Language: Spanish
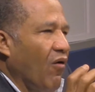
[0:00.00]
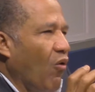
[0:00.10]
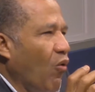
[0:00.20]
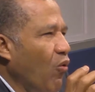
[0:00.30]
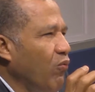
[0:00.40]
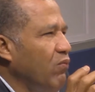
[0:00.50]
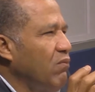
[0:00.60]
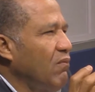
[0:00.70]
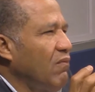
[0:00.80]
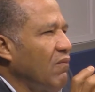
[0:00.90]

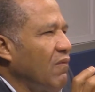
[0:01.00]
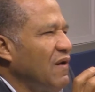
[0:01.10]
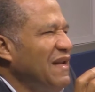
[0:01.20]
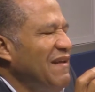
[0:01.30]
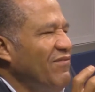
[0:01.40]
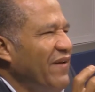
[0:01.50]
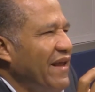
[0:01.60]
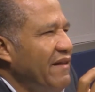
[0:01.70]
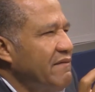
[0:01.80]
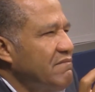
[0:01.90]
un
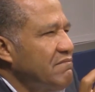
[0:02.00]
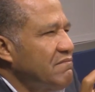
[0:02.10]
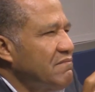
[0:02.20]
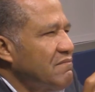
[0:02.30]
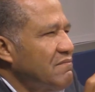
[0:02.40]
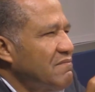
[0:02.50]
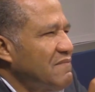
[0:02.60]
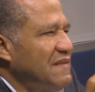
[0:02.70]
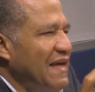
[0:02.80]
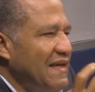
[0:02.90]
nivel
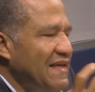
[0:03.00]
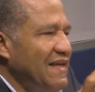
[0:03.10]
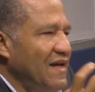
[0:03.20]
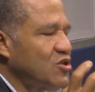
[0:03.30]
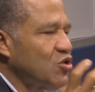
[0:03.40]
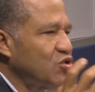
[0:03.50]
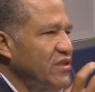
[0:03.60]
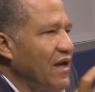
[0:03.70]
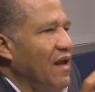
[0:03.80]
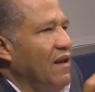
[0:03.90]
de ira
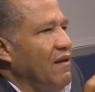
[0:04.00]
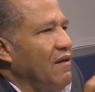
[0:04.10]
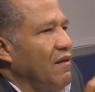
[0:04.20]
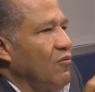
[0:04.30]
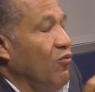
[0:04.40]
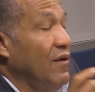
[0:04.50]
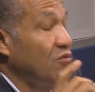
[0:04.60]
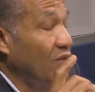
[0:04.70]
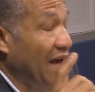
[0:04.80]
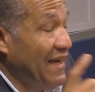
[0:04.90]
social
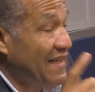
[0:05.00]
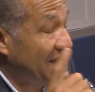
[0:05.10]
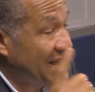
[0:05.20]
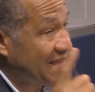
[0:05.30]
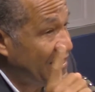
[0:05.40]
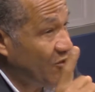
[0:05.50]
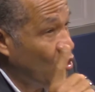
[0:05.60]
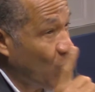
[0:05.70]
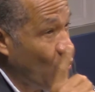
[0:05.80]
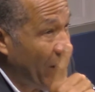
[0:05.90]
cuando la gente se
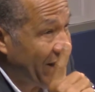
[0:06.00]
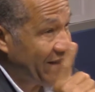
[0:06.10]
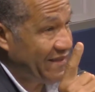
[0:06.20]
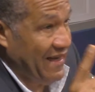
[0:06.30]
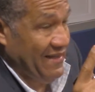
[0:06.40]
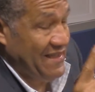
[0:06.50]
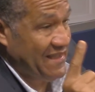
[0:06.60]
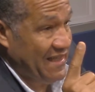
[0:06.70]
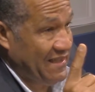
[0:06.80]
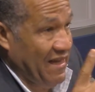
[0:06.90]
dio cuenta de
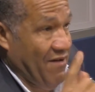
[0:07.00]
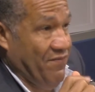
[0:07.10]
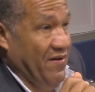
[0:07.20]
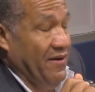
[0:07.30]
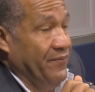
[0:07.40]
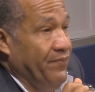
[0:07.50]
esa estafa,